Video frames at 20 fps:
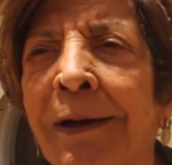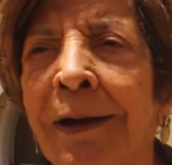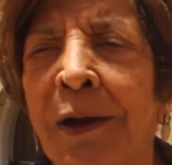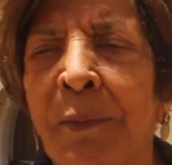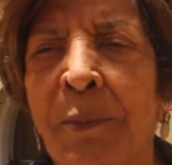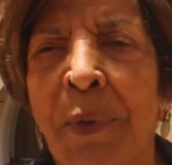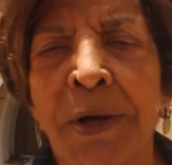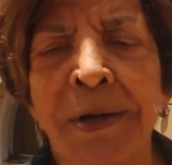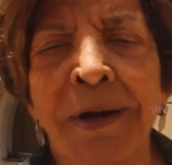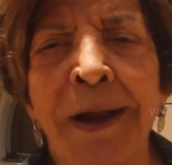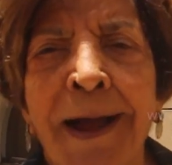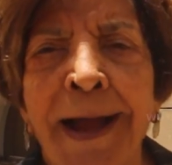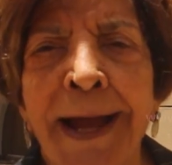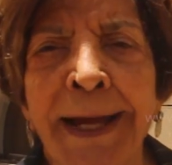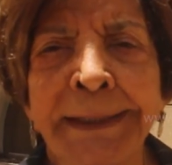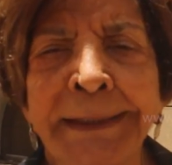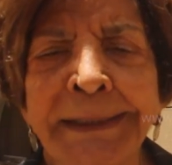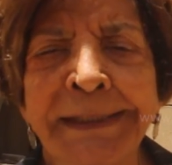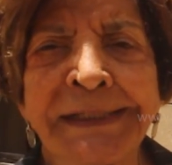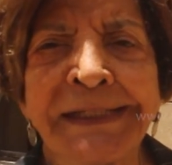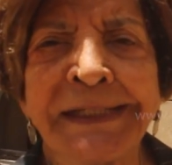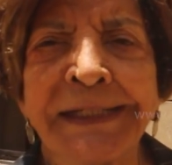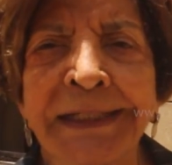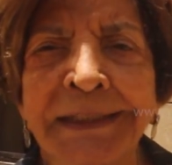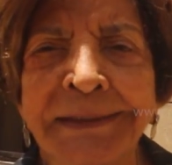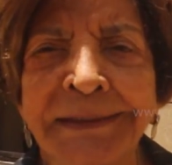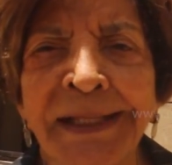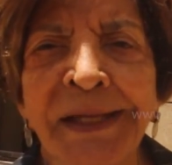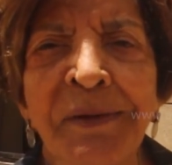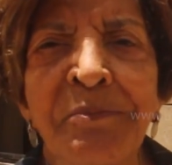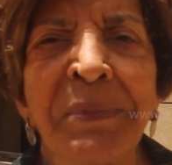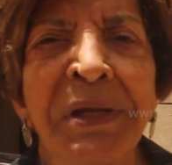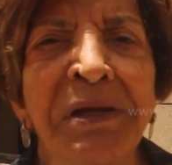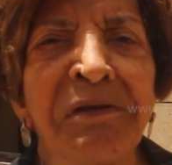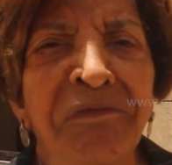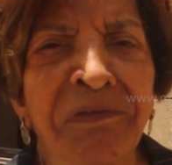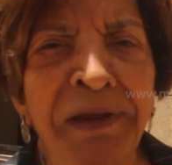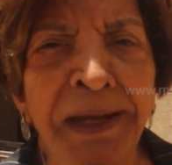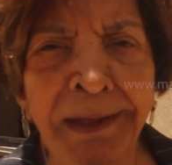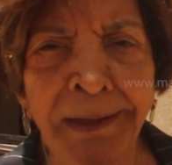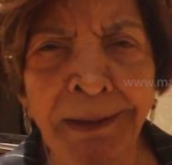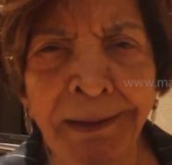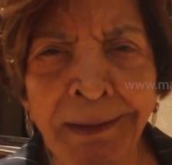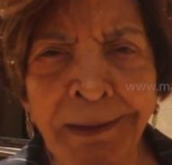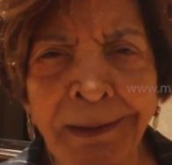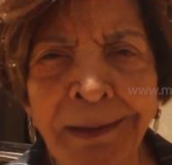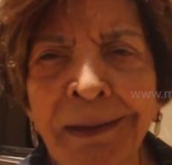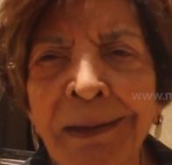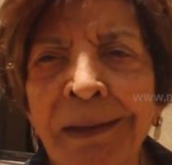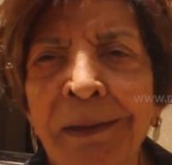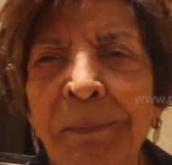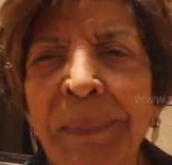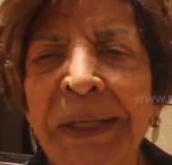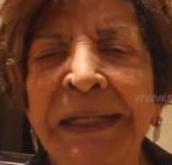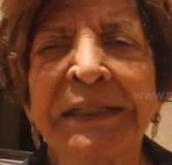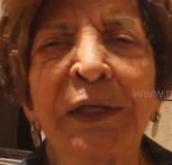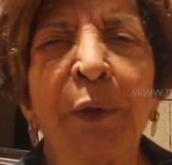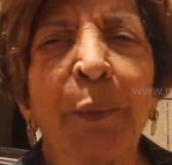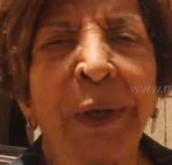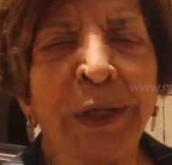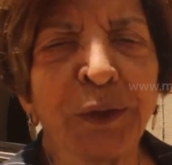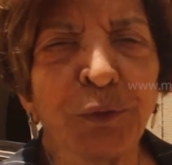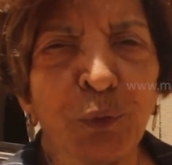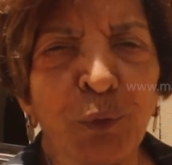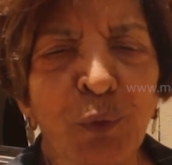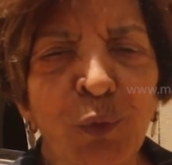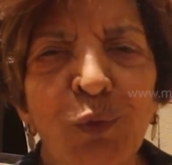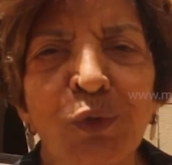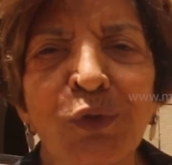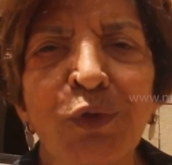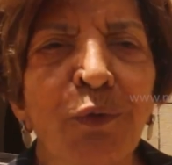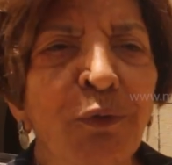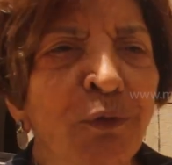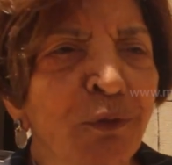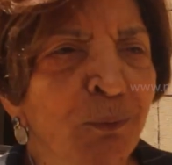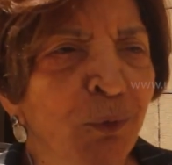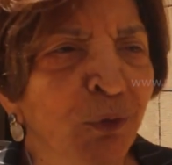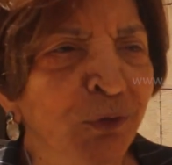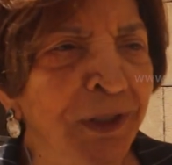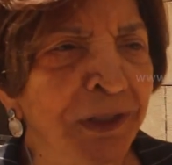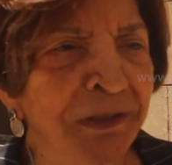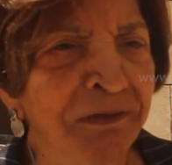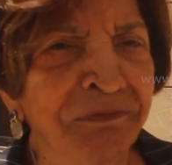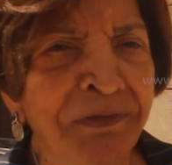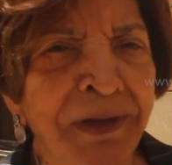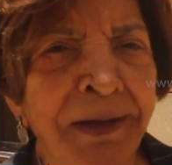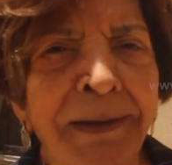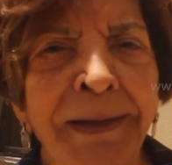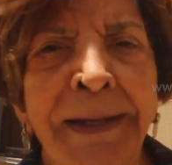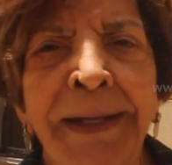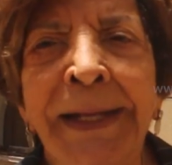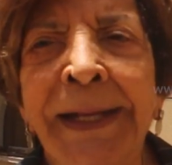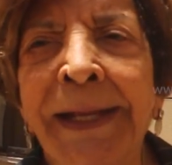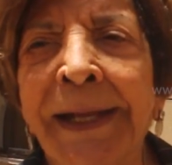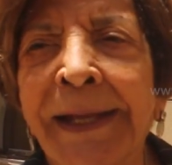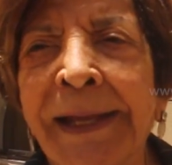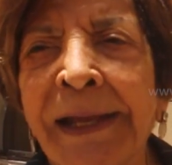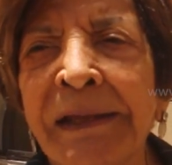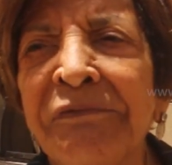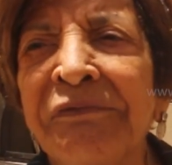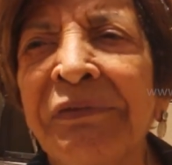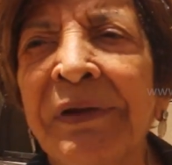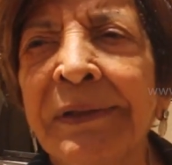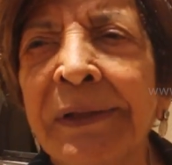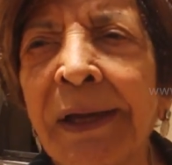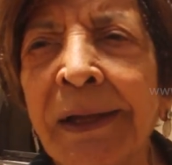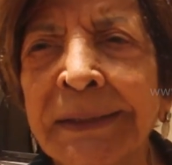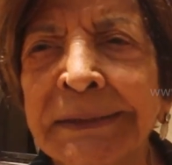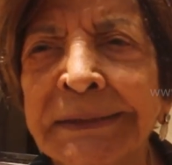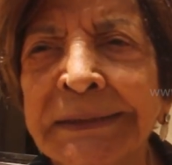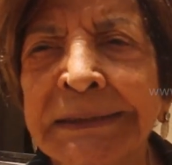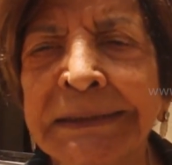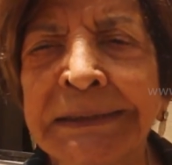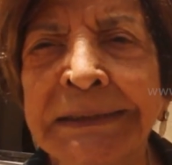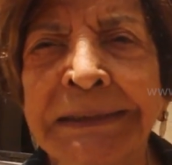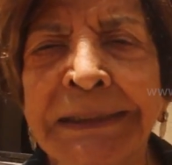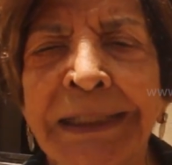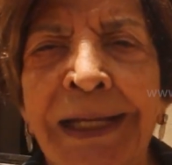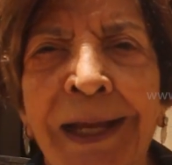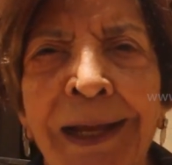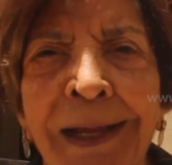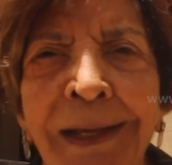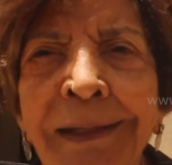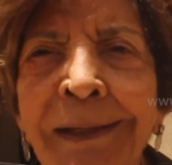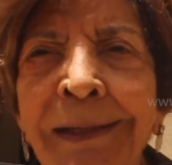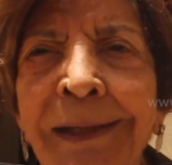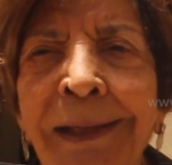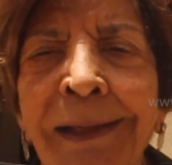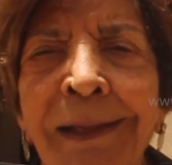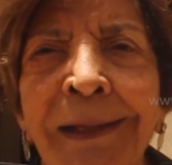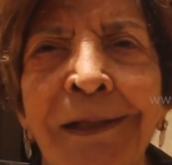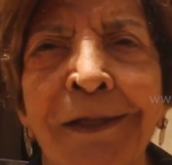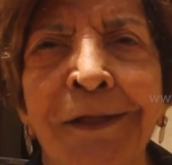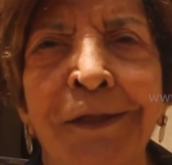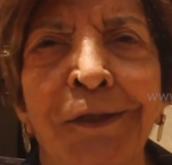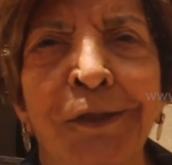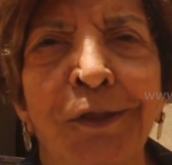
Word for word: عباره عن استخدام الفن بادواته وصوره المختلفه كيف نقضي على